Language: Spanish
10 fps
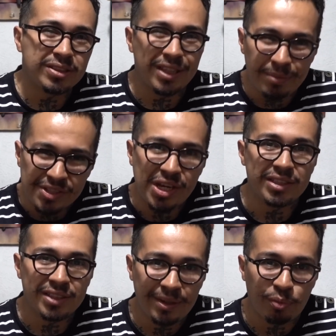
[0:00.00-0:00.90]
Denme
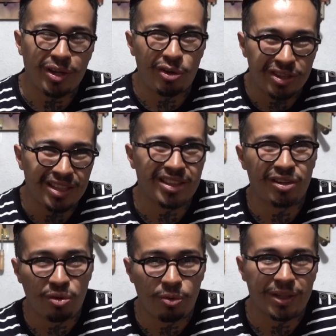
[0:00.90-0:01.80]
chance porque ahorita
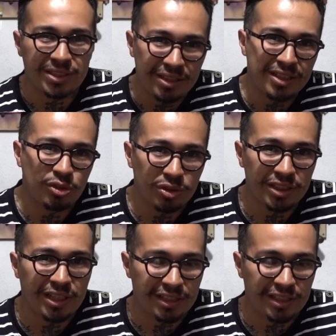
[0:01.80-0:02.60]
tengo bastantes cosas que